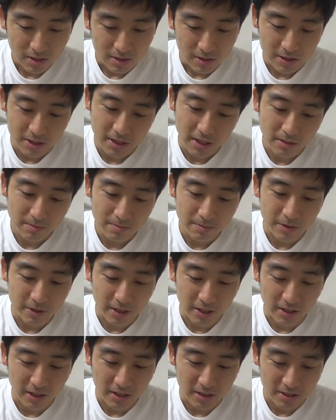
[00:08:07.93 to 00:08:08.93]
ジャンプ
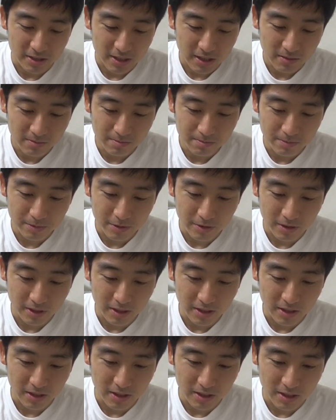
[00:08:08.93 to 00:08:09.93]
だな。ジャンプ
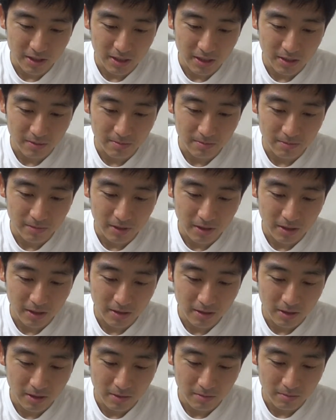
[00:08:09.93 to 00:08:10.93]
に、
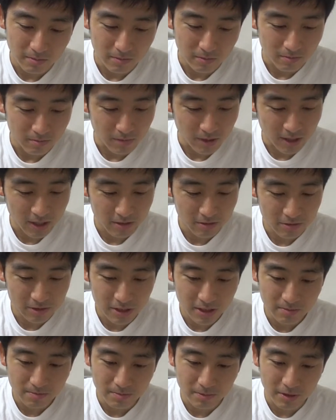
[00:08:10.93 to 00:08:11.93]
前の
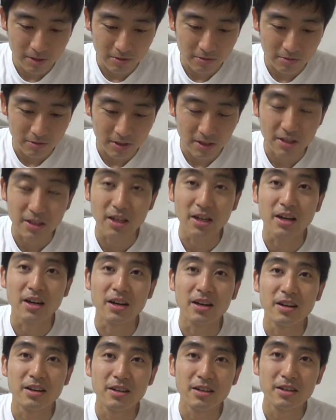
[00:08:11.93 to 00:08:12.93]
ジャンプに載って
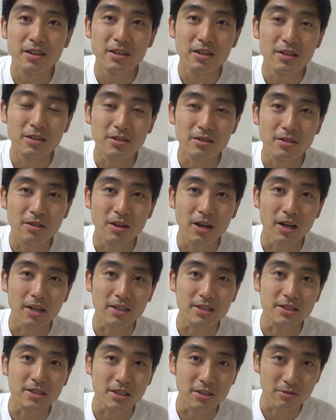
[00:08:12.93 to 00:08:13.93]
た
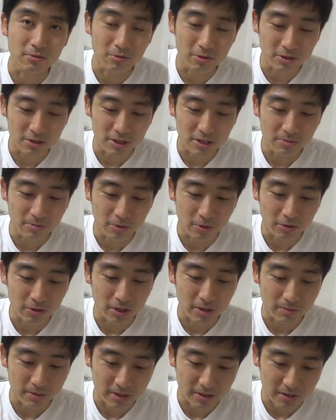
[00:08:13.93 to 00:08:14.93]
話がこっちにも載っ
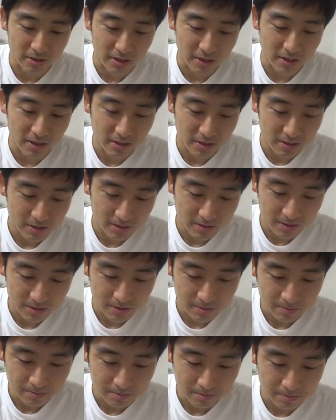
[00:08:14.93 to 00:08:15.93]
てますね。
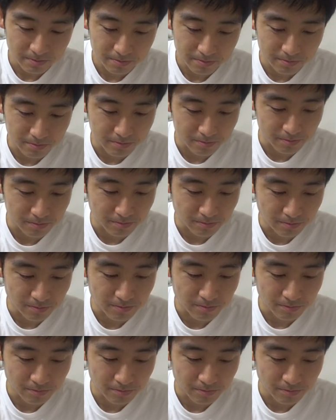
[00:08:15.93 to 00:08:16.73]
うん。うん